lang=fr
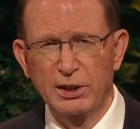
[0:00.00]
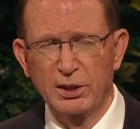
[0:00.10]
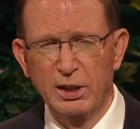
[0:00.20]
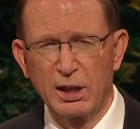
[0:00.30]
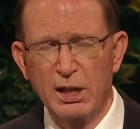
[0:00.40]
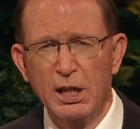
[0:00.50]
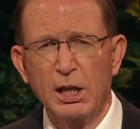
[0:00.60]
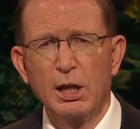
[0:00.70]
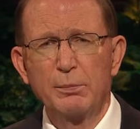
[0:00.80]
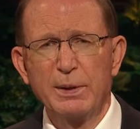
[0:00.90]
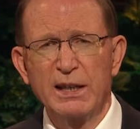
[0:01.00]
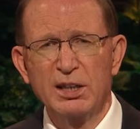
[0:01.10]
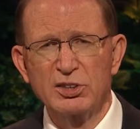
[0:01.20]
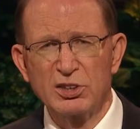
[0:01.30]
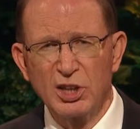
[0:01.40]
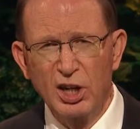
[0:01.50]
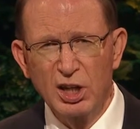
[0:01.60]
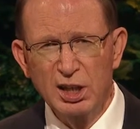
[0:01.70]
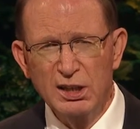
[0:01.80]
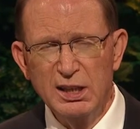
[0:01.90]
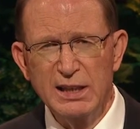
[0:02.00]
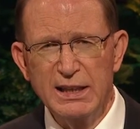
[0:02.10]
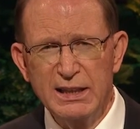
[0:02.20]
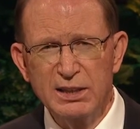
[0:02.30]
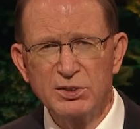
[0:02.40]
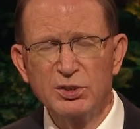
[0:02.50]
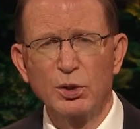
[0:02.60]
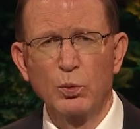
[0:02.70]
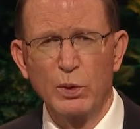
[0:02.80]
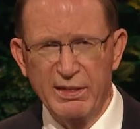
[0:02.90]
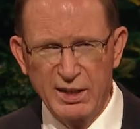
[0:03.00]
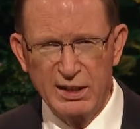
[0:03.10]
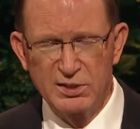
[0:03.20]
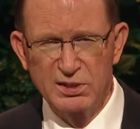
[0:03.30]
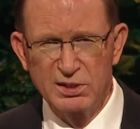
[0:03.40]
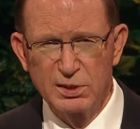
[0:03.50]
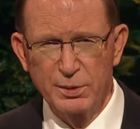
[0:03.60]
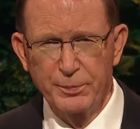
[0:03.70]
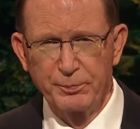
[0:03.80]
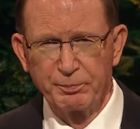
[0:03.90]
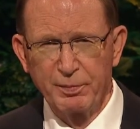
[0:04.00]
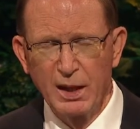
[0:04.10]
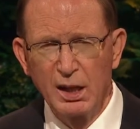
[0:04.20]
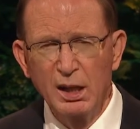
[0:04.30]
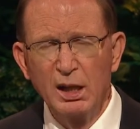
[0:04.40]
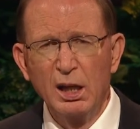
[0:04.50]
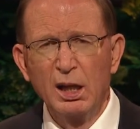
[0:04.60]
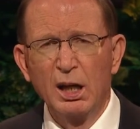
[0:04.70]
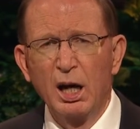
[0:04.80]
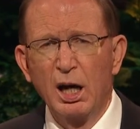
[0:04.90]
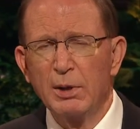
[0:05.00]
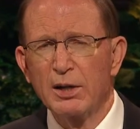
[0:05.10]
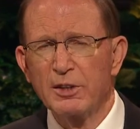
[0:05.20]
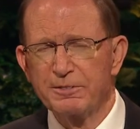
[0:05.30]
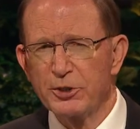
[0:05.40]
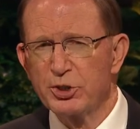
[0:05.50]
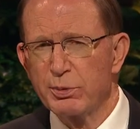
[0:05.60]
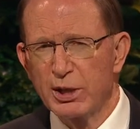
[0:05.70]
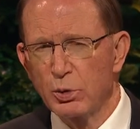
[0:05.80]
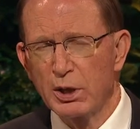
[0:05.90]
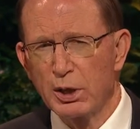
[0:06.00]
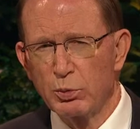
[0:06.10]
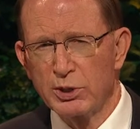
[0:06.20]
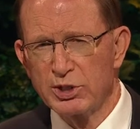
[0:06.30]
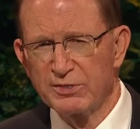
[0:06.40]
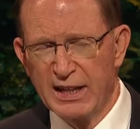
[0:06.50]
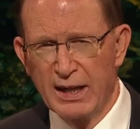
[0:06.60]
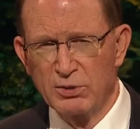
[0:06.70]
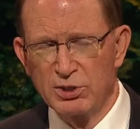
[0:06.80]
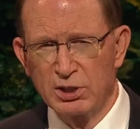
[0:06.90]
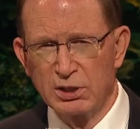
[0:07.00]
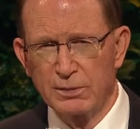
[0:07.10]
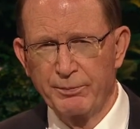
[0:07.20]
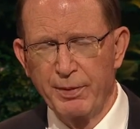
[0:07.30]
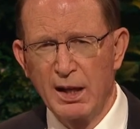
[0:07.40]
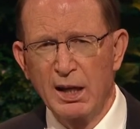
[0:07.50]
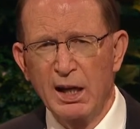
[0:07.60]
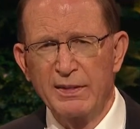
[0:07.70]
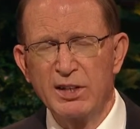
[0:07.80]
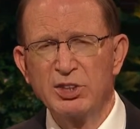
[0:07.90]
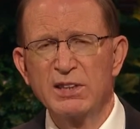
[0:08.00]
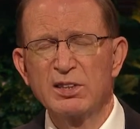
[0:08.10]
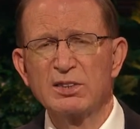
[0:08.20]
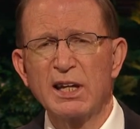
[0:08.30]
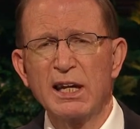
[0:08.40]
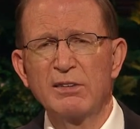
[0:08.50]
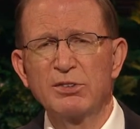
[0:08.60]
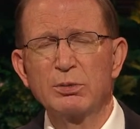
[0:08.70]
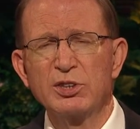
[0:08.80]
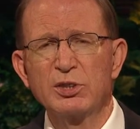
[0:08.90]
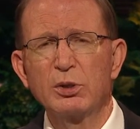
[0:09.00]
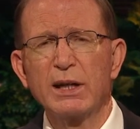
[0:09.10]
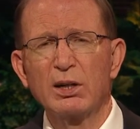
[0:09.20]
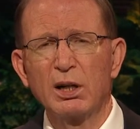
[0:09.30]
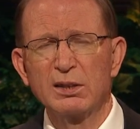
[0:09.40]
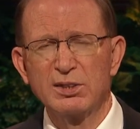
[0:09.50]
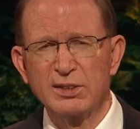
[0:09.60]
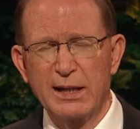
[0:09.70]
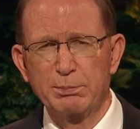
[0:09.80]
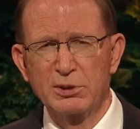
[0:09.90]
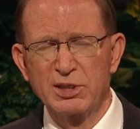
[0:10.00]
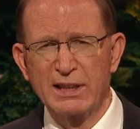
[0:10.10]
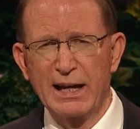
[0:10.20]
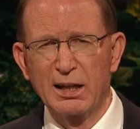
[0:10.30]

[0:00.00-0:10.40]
nous ne devons pas craindre l'avenir, ni laisser notre espérance et notre courage s'affaiblir, car Dieu est avec nous. Parmi les premières recommandations que